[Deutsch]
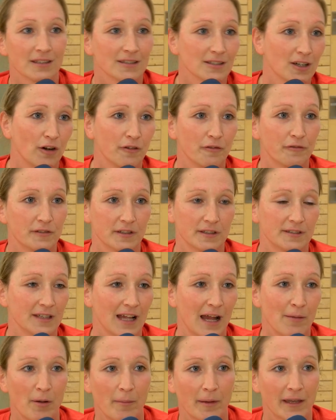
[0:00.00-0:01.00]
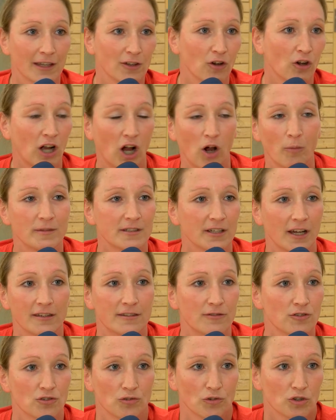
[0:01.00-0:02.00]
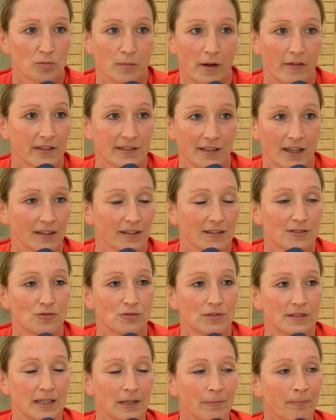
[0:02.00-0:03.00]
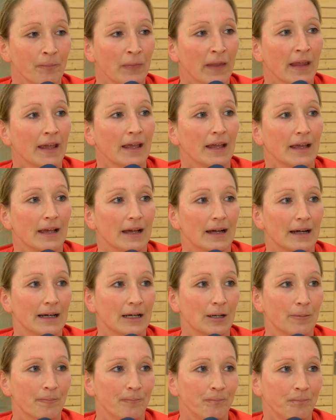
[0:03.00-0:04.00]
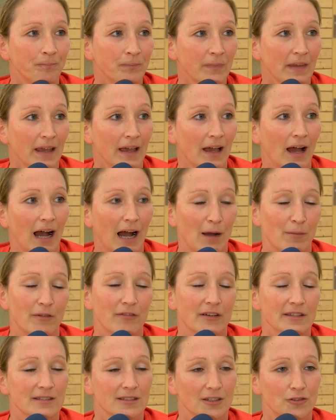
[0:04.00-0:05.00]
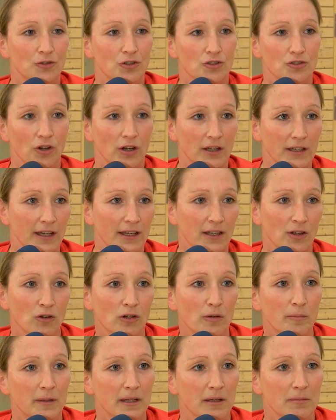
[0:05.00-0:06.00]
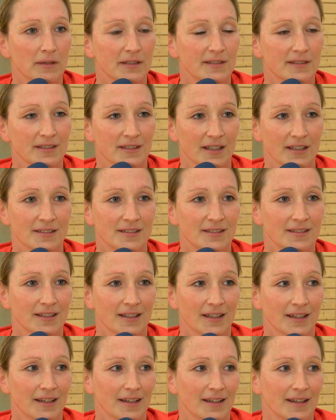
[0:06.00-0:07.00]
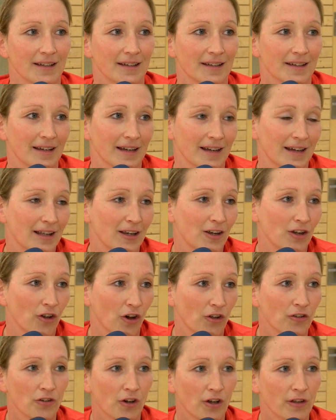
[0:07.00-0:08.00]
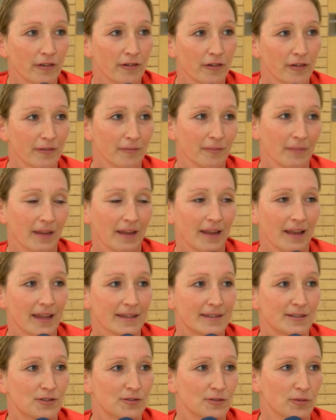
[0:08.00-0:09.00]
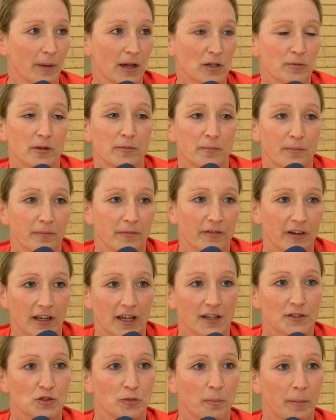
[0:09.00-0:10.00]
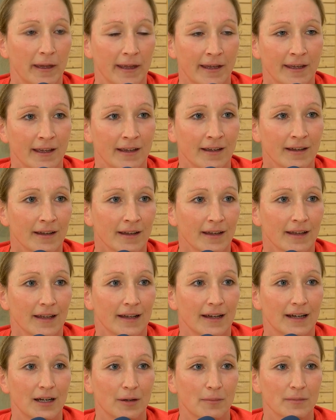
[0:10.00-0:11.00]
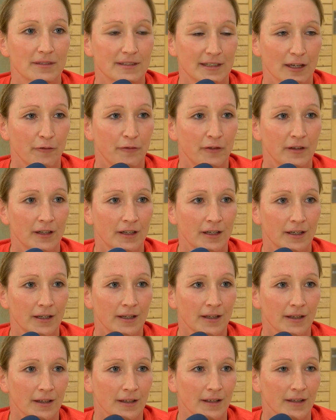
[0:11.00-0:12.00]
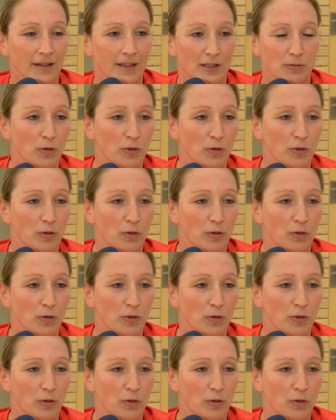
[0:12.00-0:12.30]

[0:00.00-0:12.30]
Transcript: ist auf sich selber. Man hat auch kaum Zeit, zwischendurch mal was anderes zu sehen. Ähm, aber was natürlich noch in Erinnerung geblieben ist, dass London jetzt zum Beispiel im Vergleich zu Peking ähm, sehr viel das